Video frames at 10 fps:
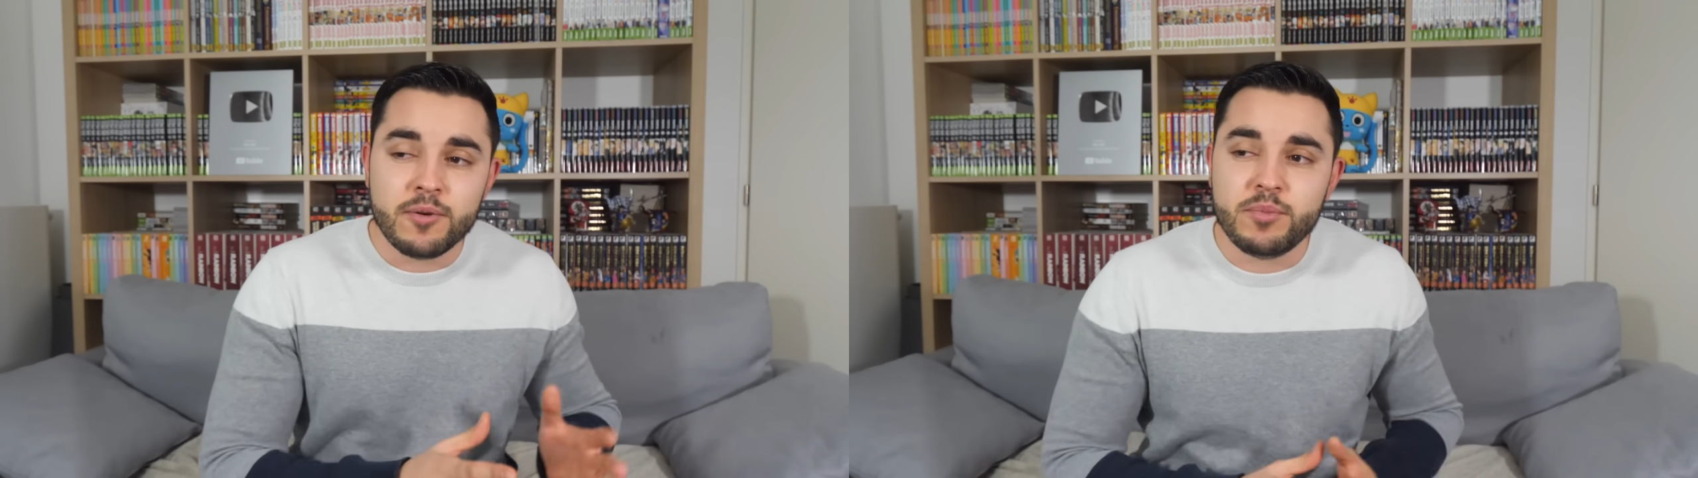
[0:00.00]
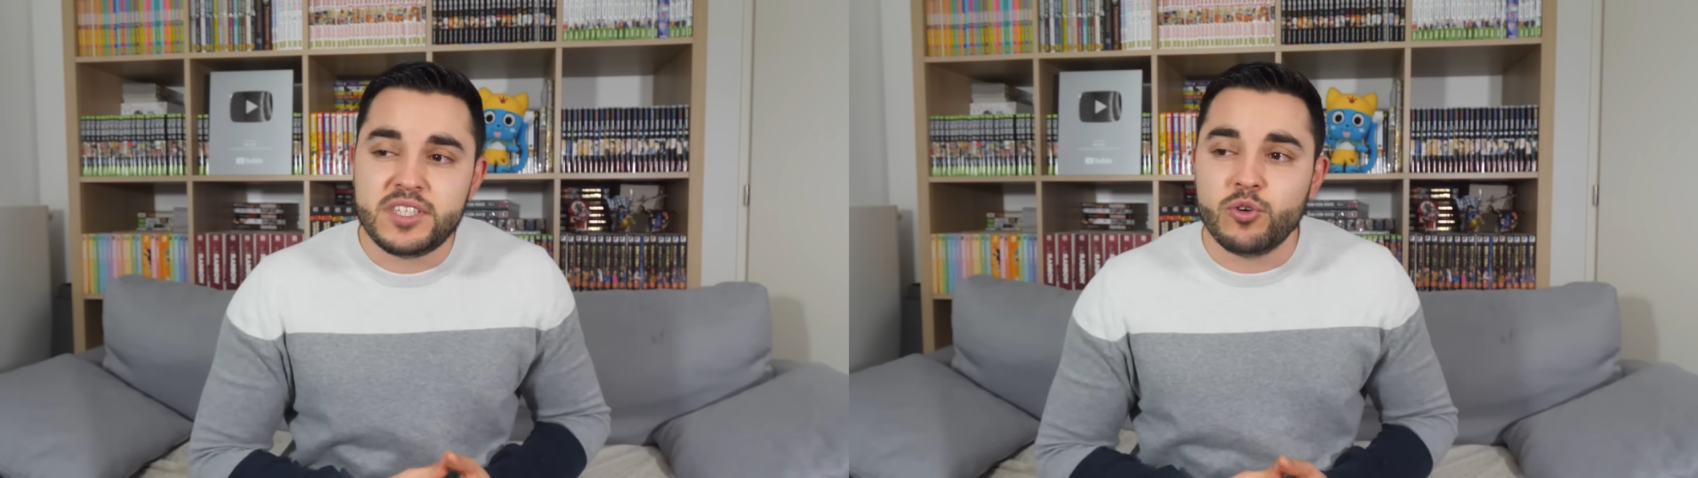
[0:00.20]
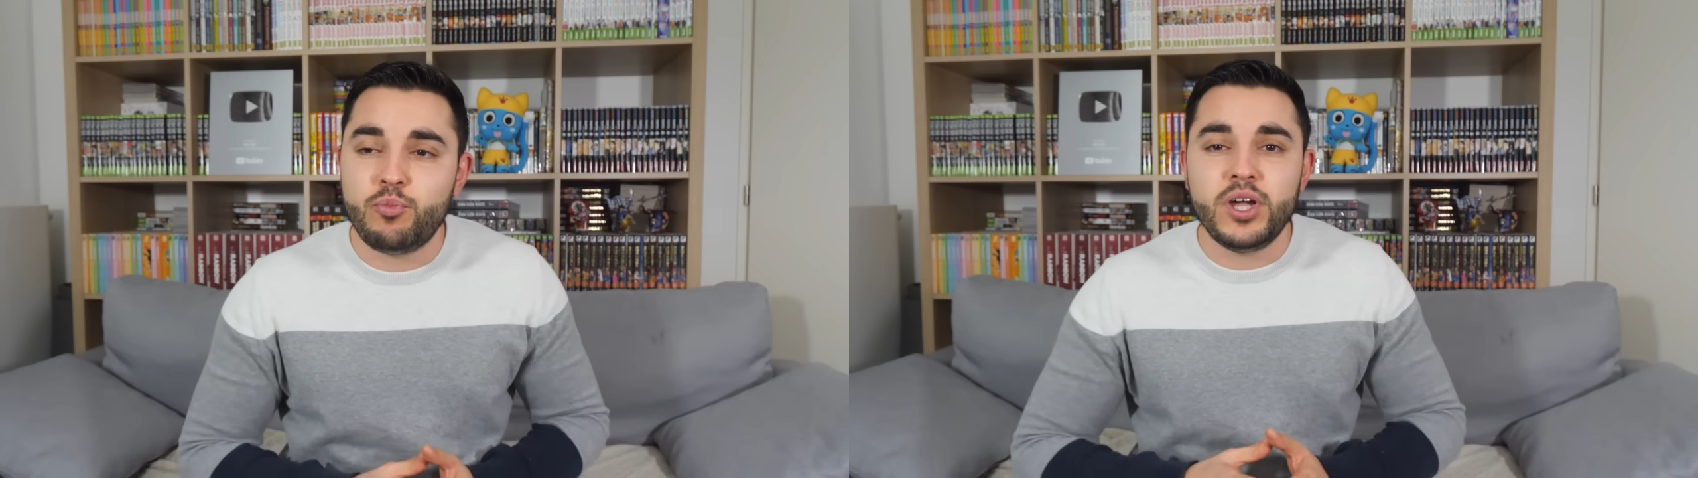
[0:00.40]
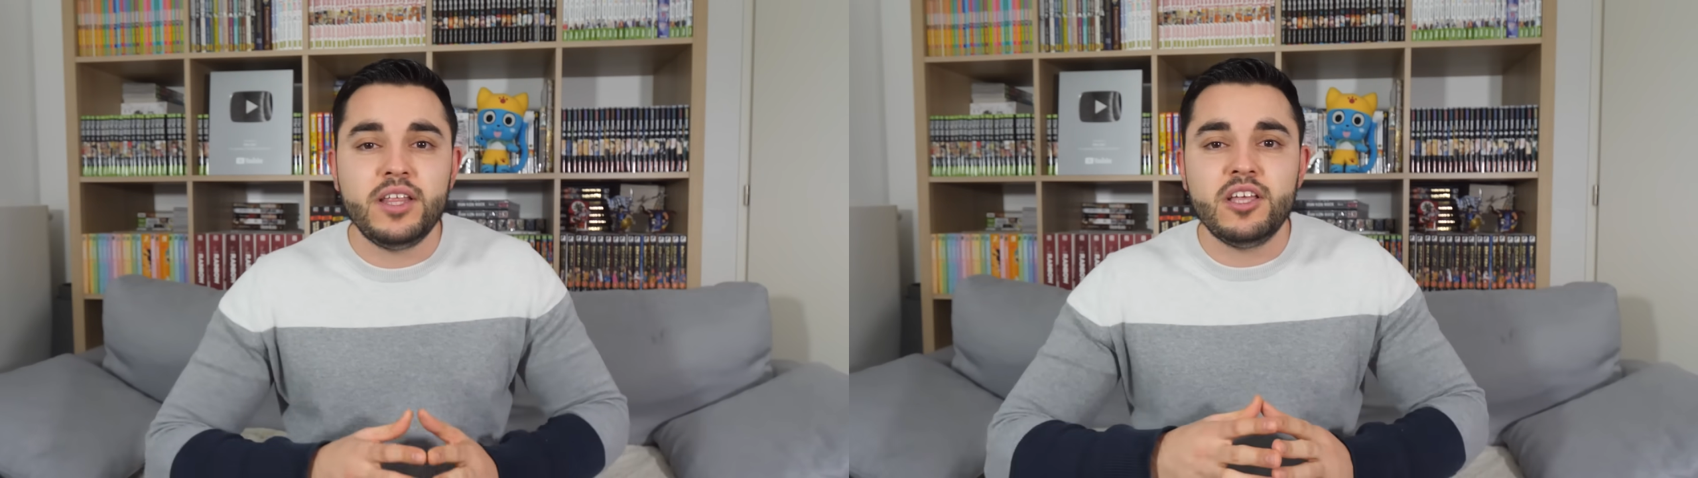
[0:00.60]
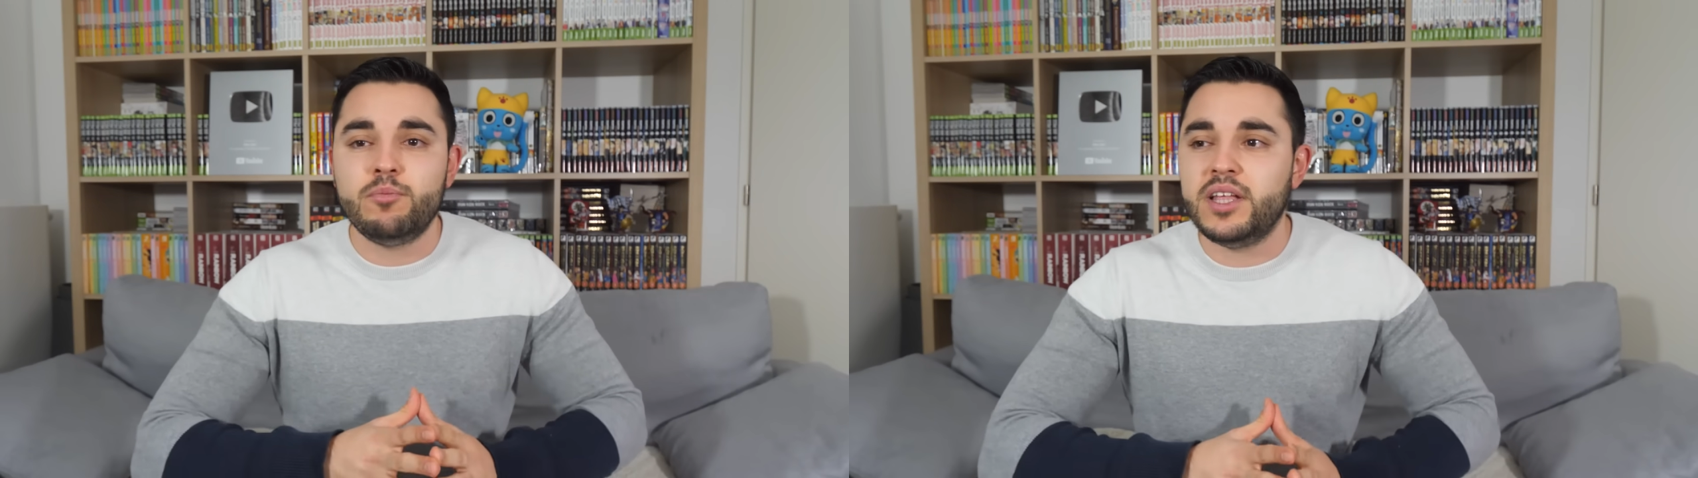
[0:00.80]
Mais si on peut
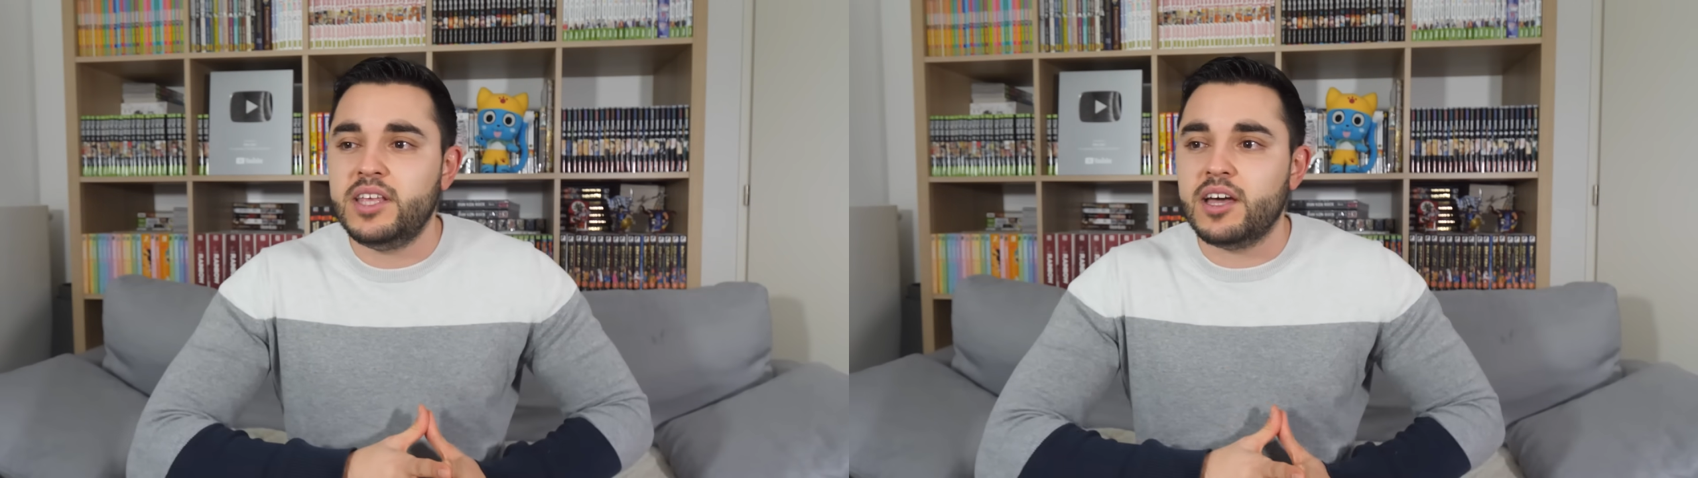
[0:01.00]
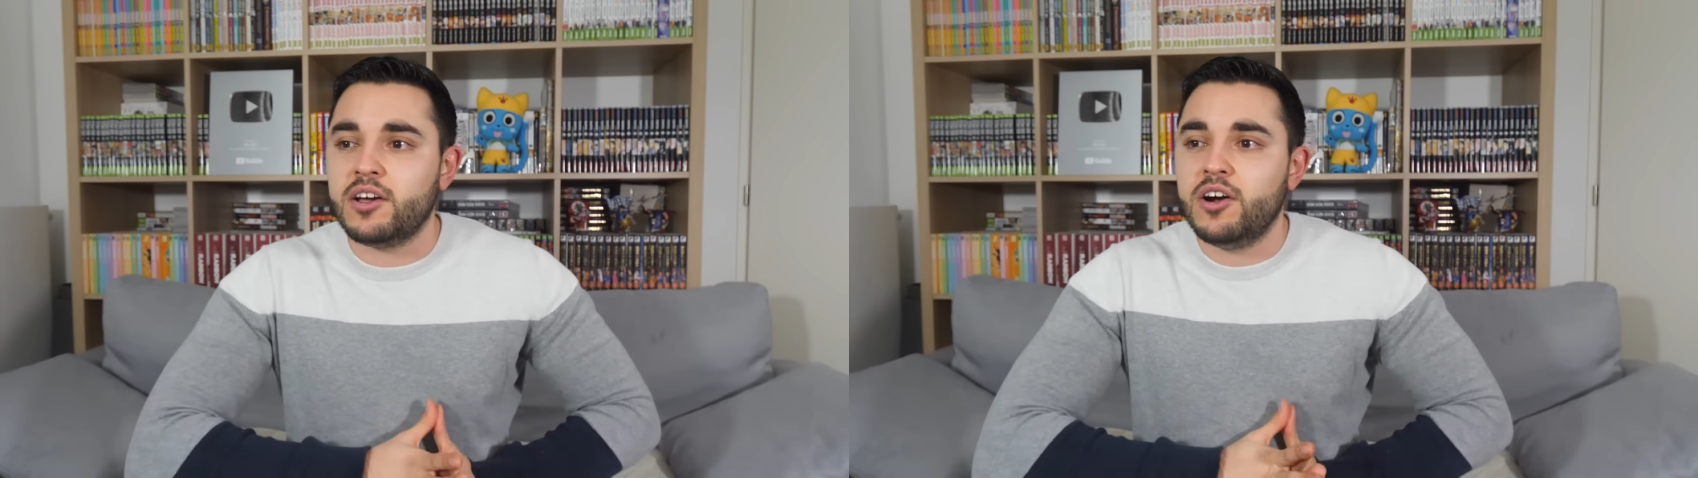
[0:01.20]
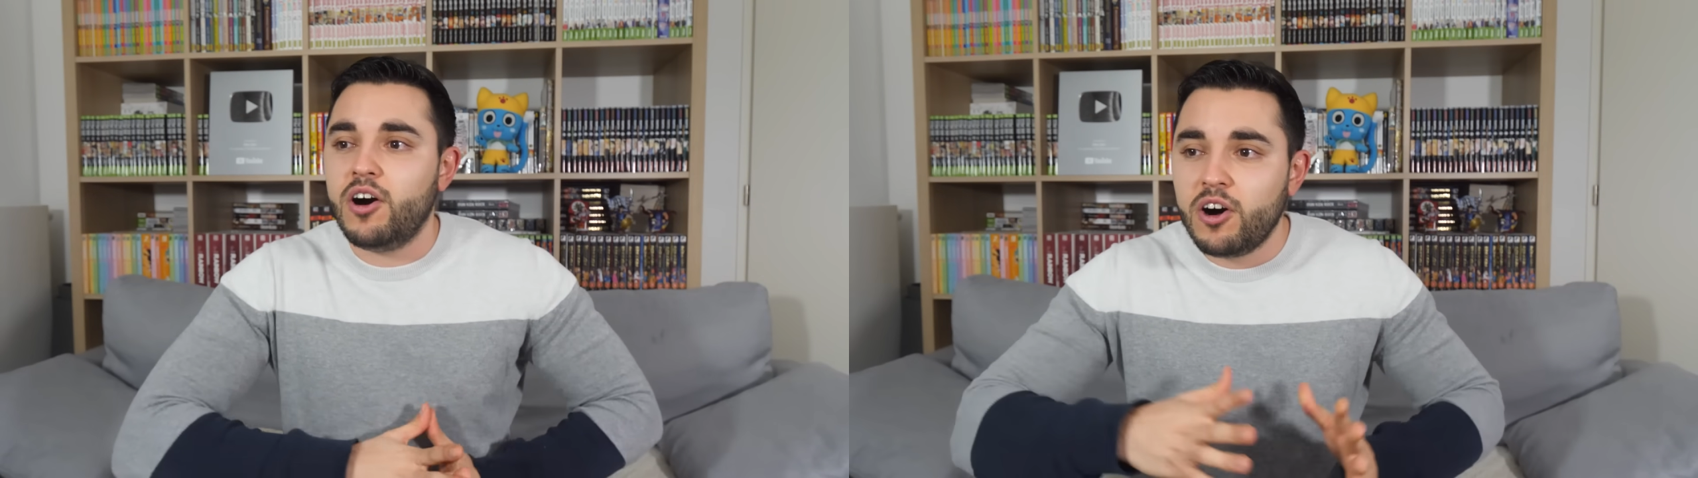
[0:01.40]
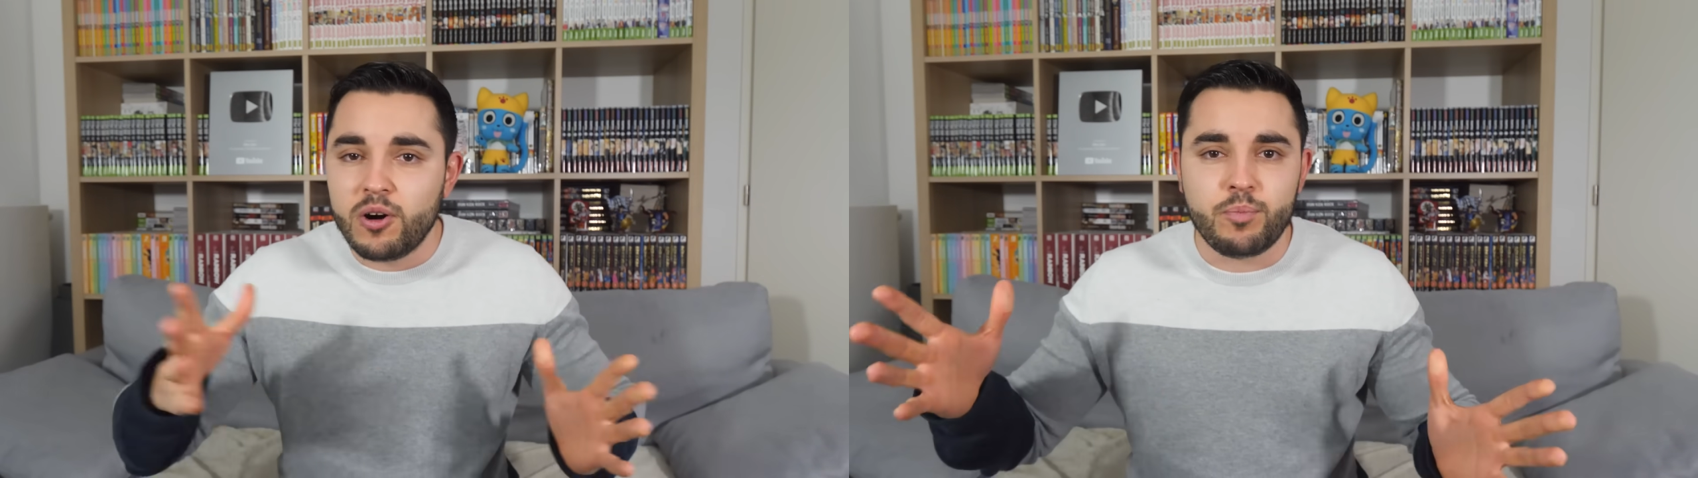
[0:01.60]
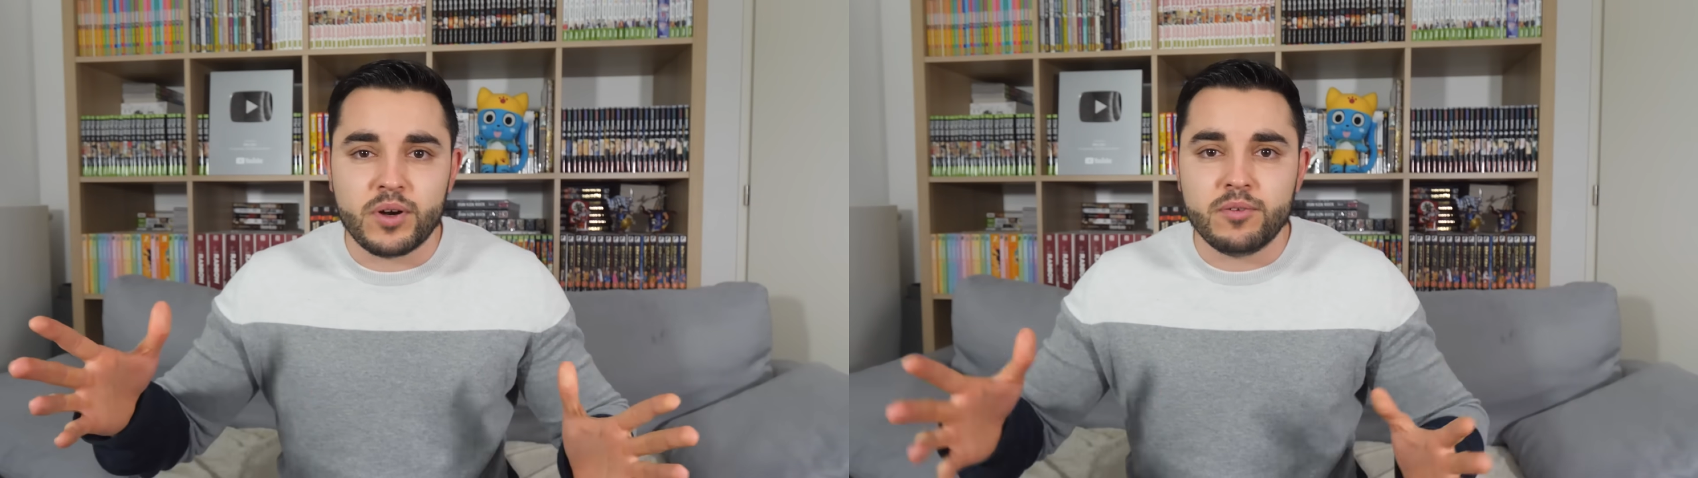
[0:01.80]
gagner de manière
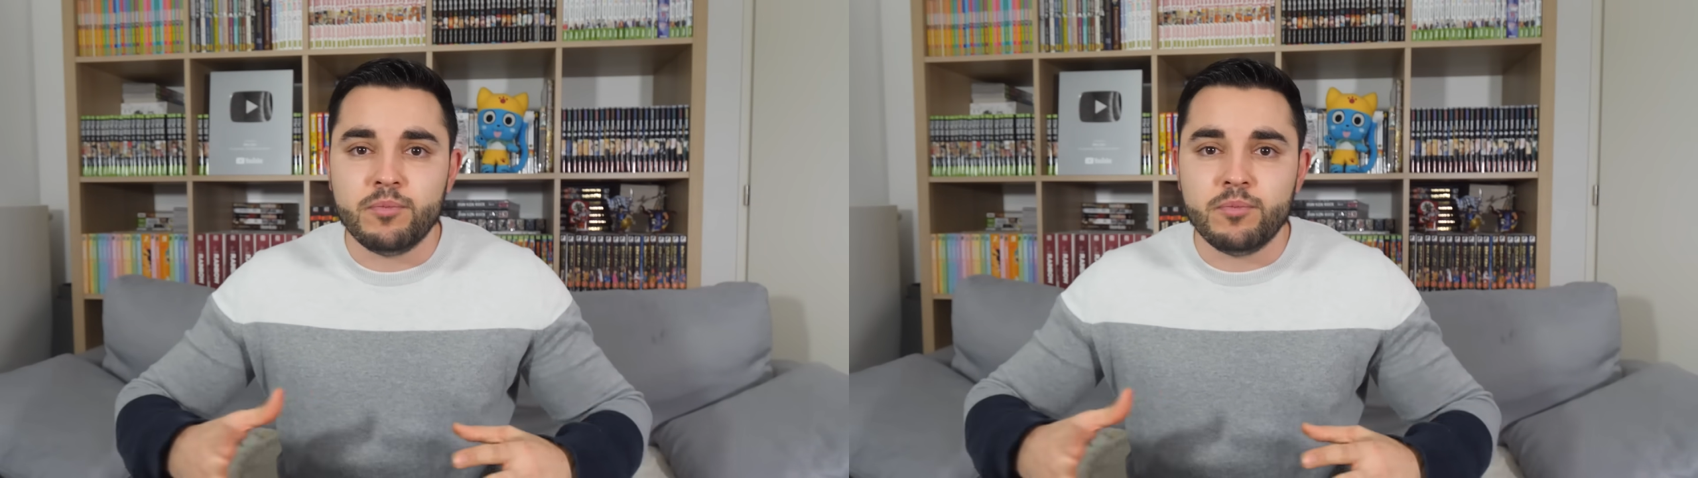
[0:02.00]
ample,